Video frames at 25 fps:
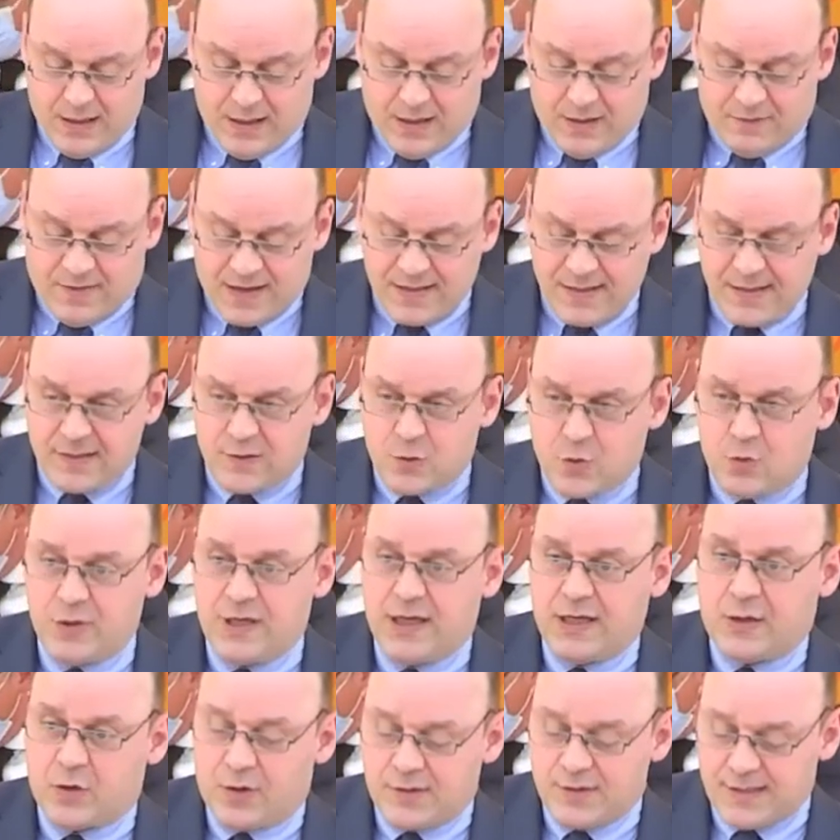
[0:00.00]
Was ist nun
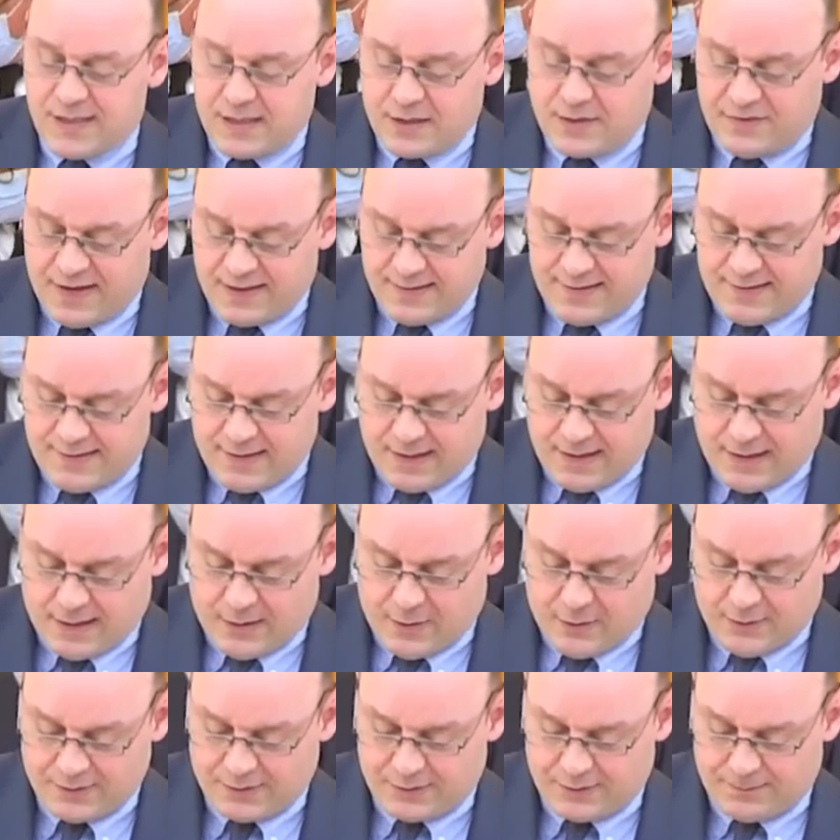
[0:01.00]
die Konsequenz
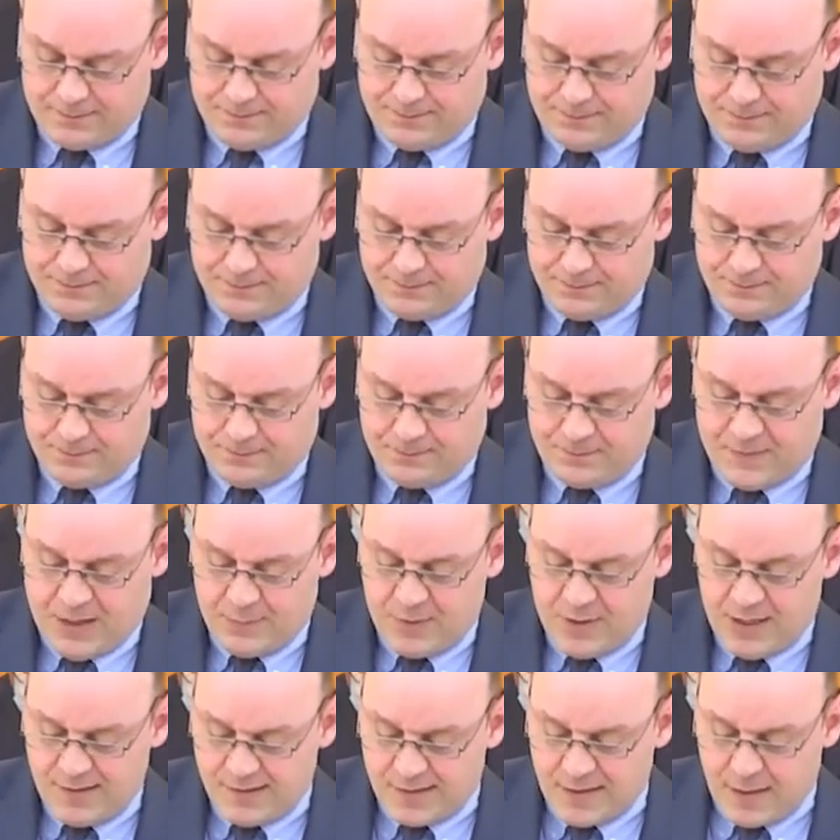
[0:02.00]
daraus? Herr
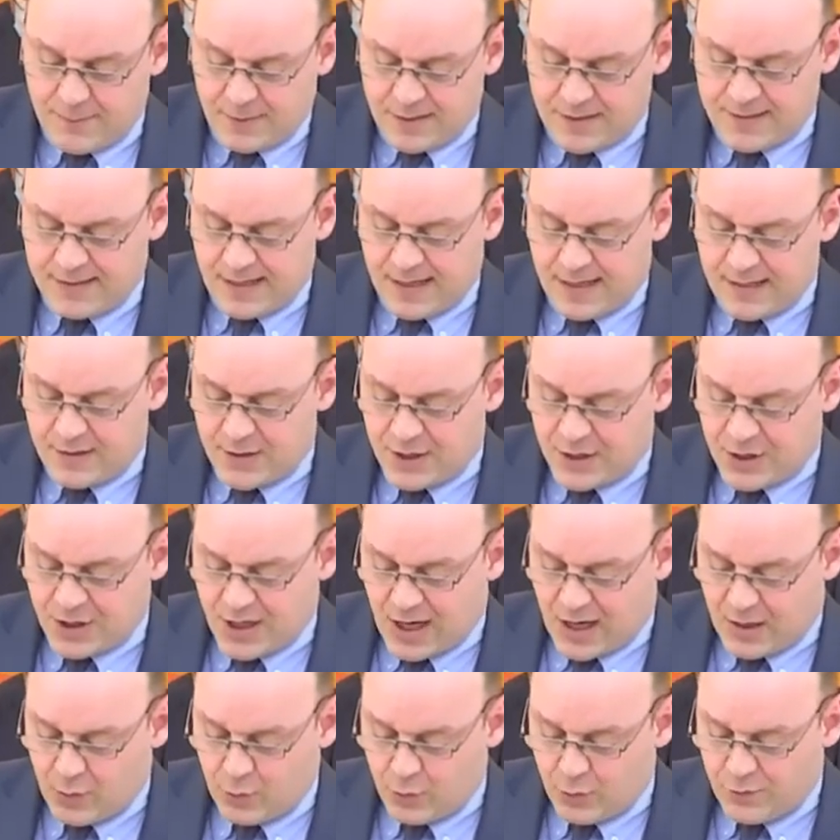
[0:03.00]
Ministerpräsident, ich
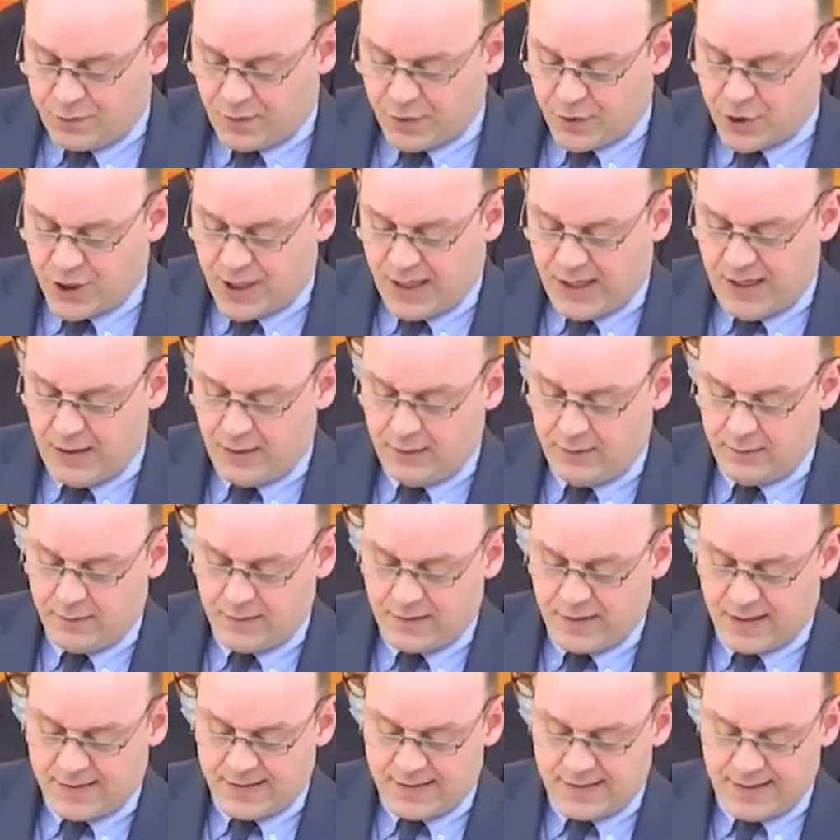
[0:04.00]
kann gut verstehen,
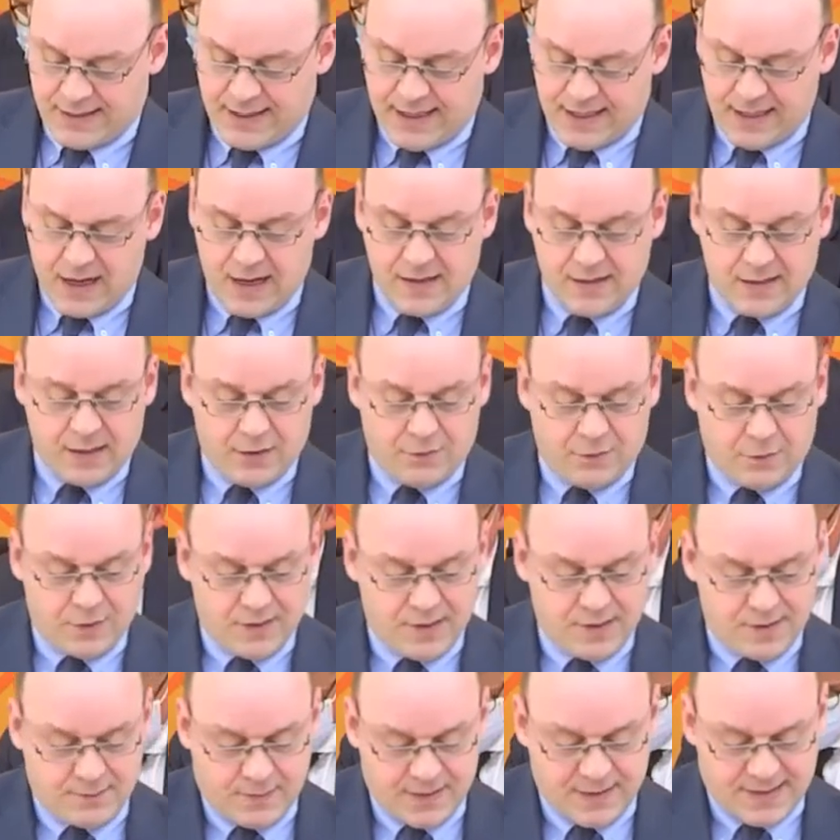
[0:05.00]
dass Sie sich inhaltlich von
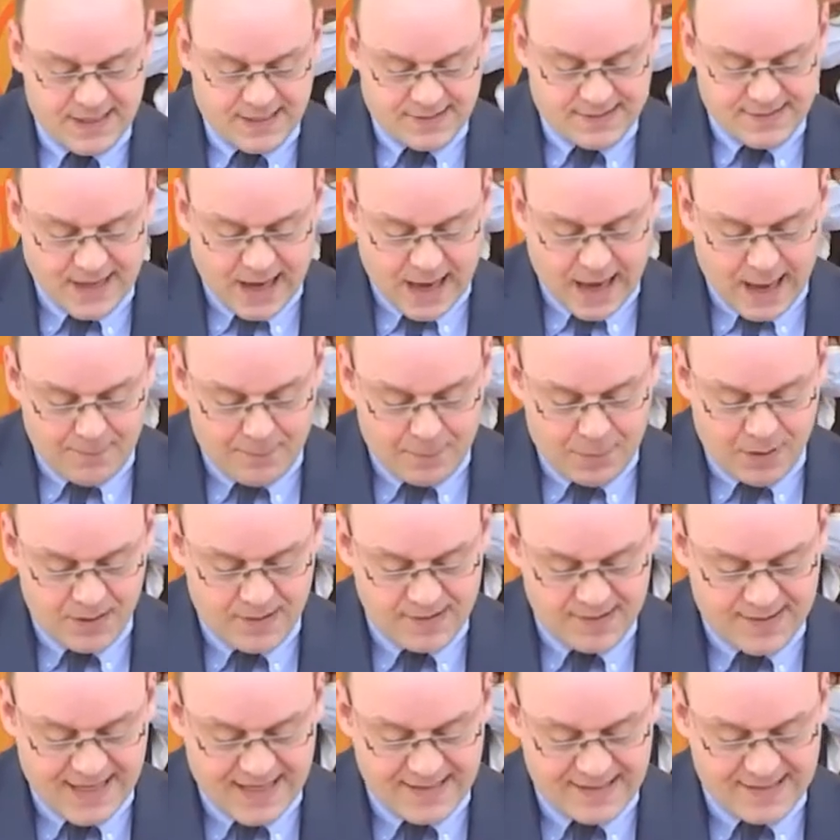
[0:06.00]
diesem Gesetz
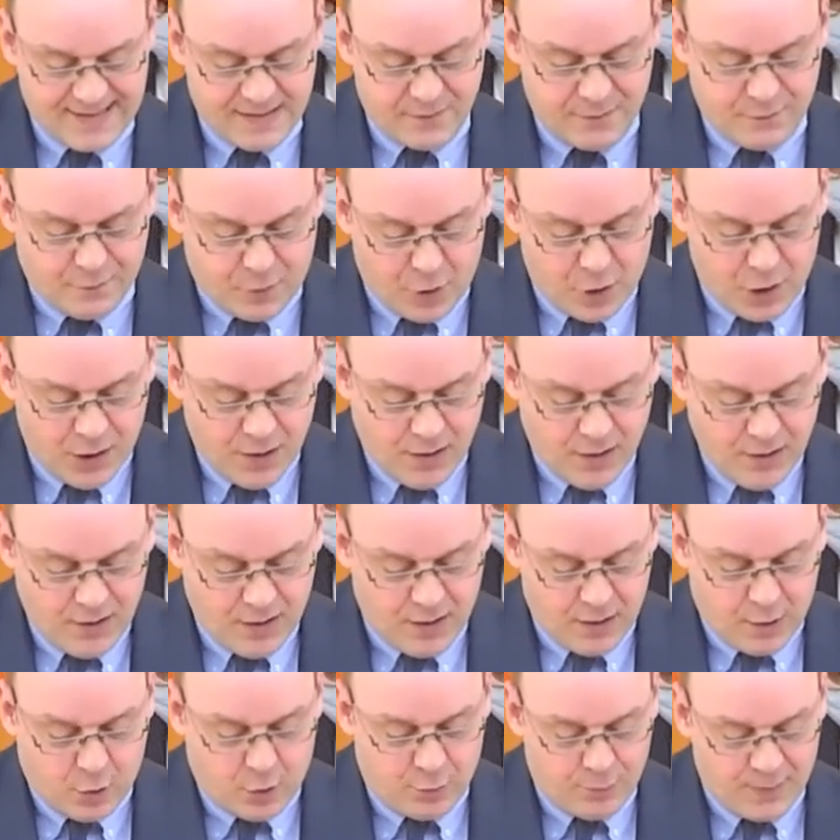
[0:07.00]
absetzen wollen,
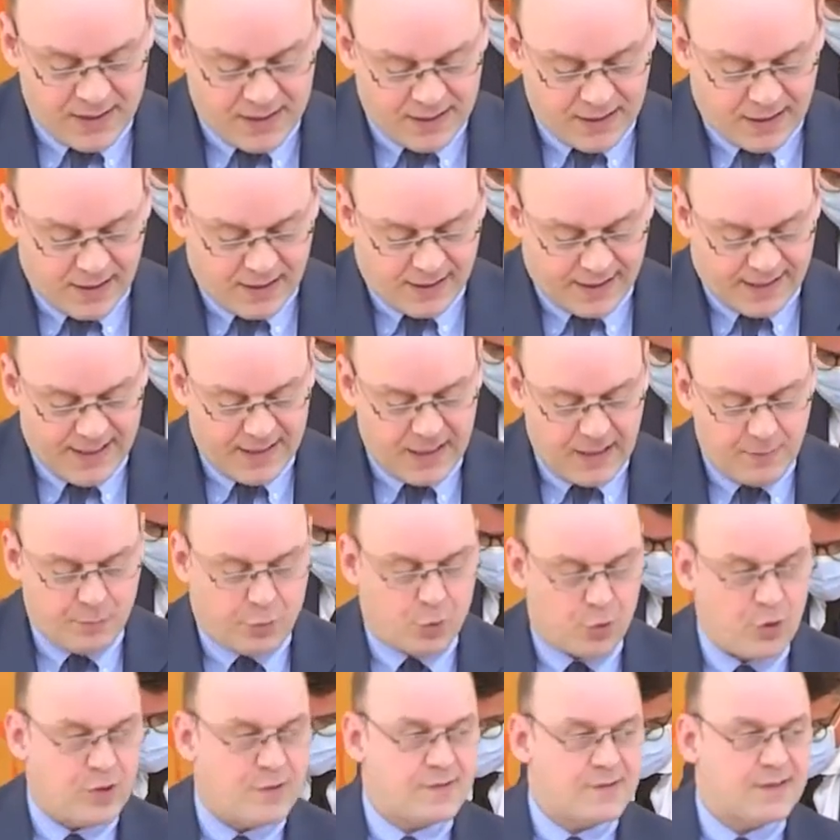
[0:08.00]
und mit Ihrer Rede im
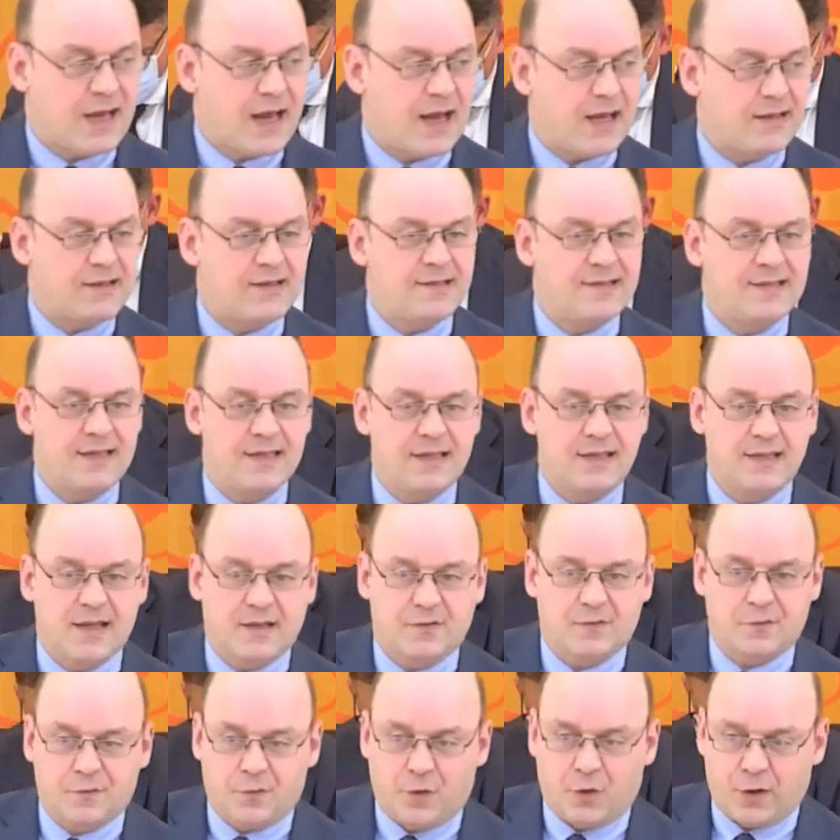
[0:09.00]
Bundesrat ist Ihnen
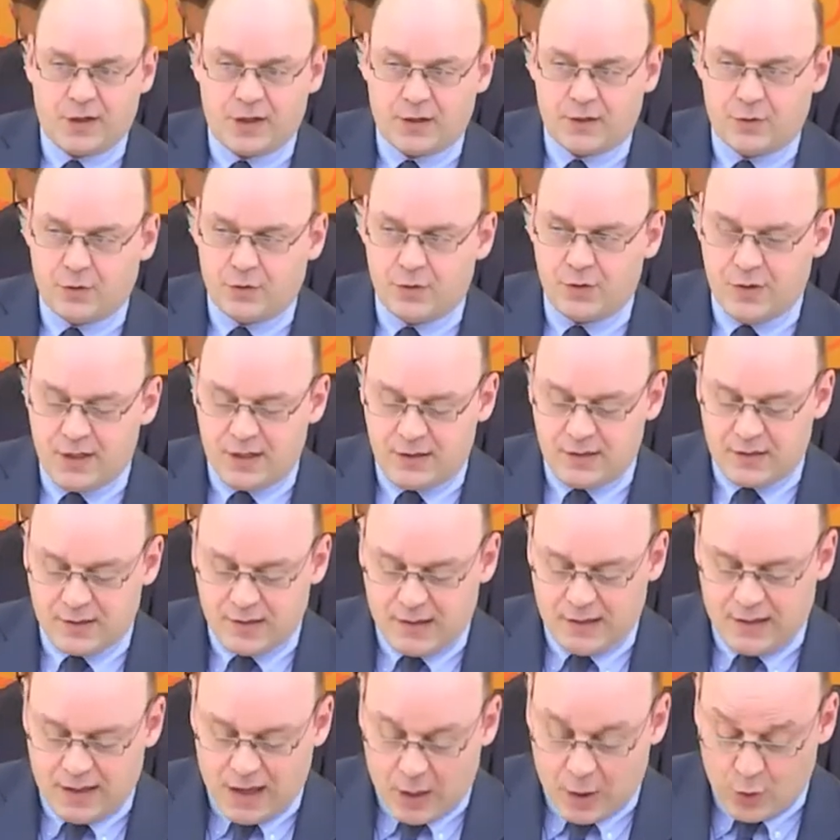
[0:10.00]
das vordergründig
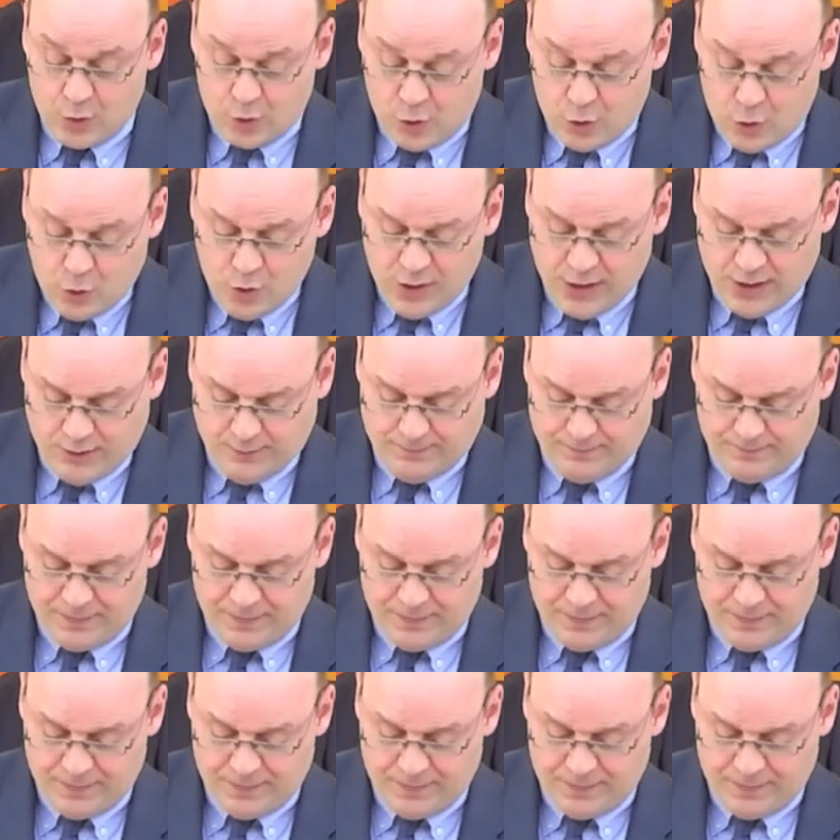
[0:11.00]
auch gelungen.